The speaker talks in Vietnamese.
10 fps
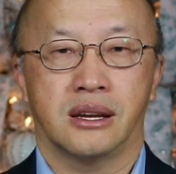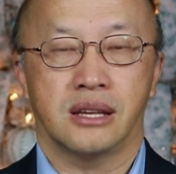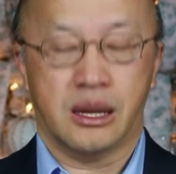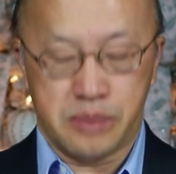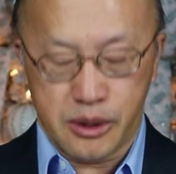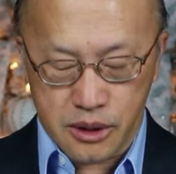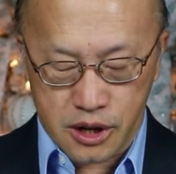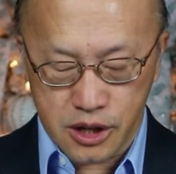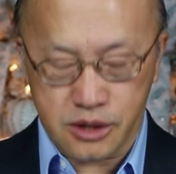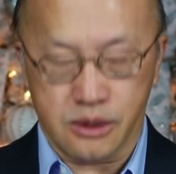vậy là bây giờ
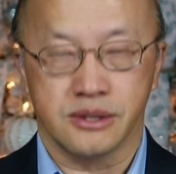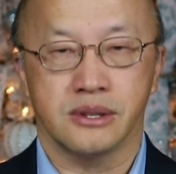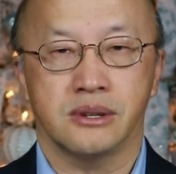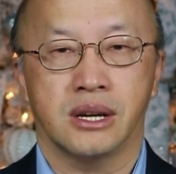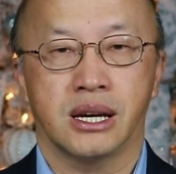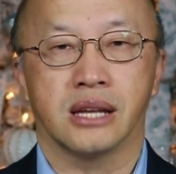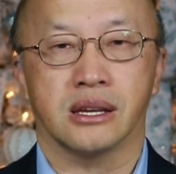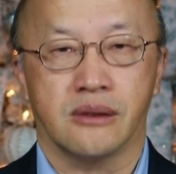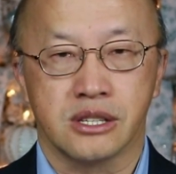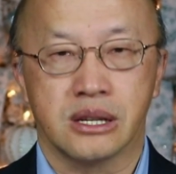khởi rộng sư
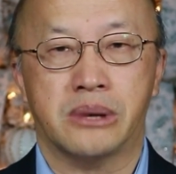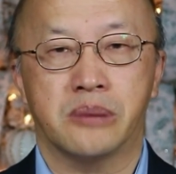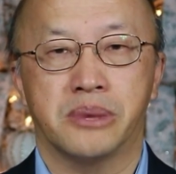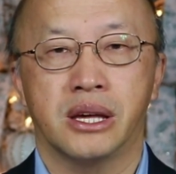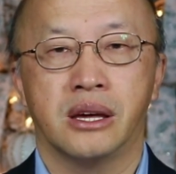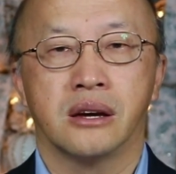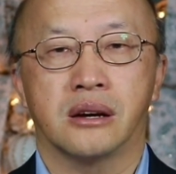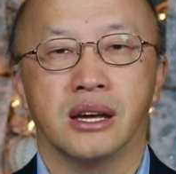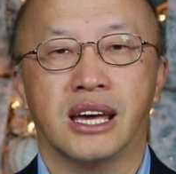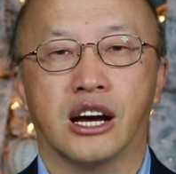thảo anh chỉ ban bây
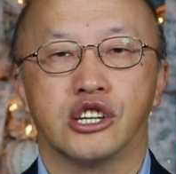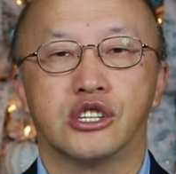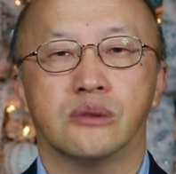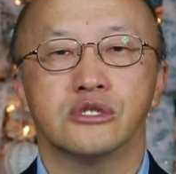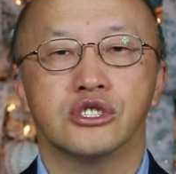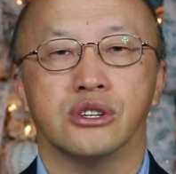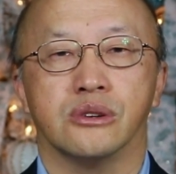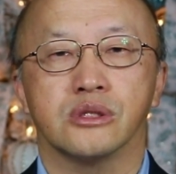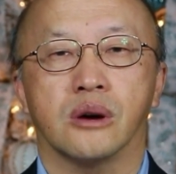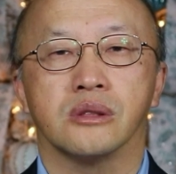có dạng rong chủ
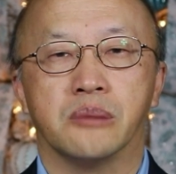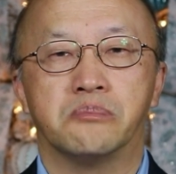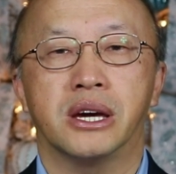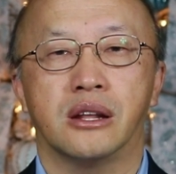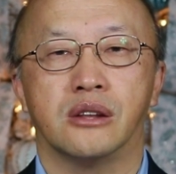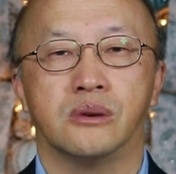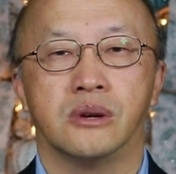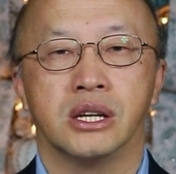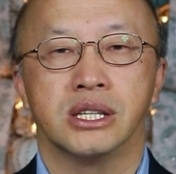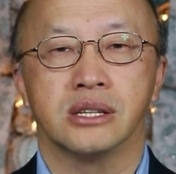tao để bây lù
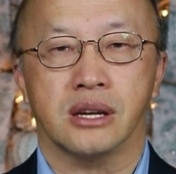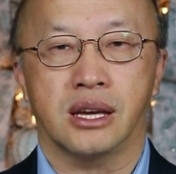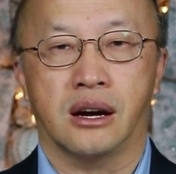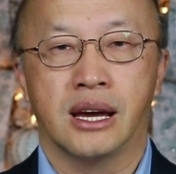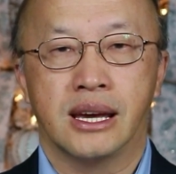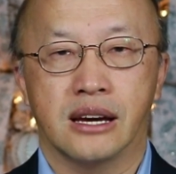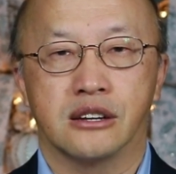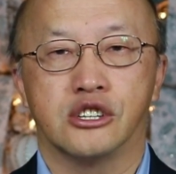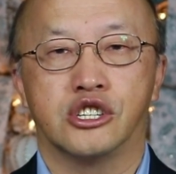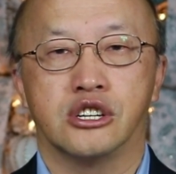chỉ sao giờ dạng
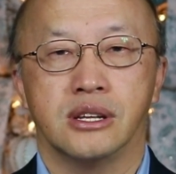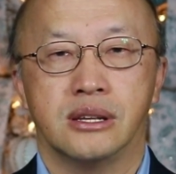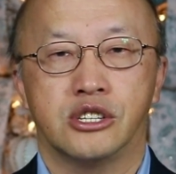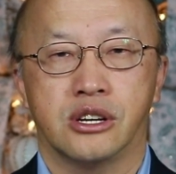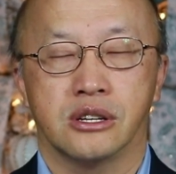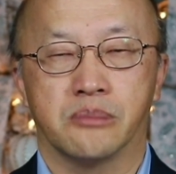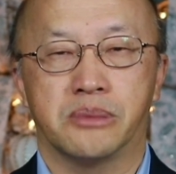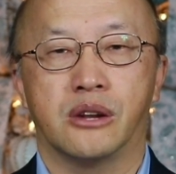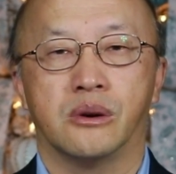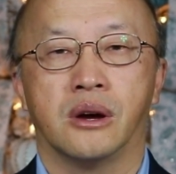cứ chủ để
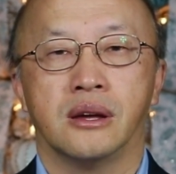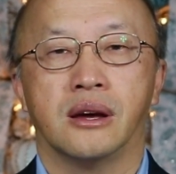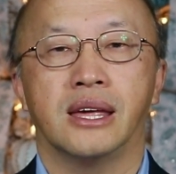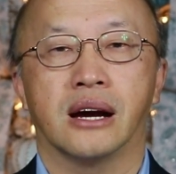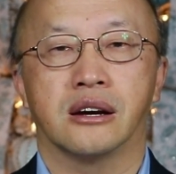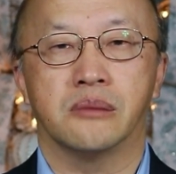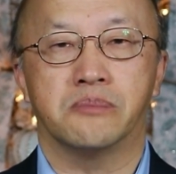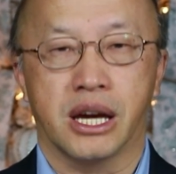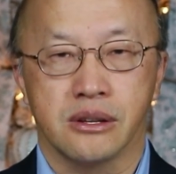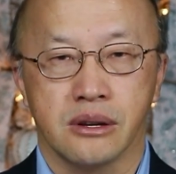bây lù giờ dạng cứ
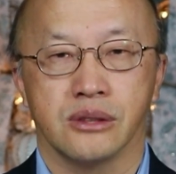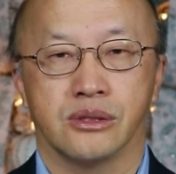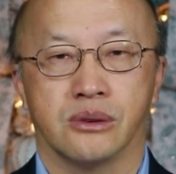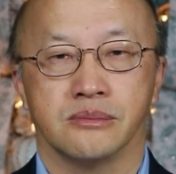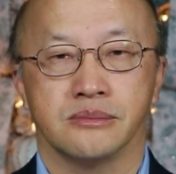phê được lụt tu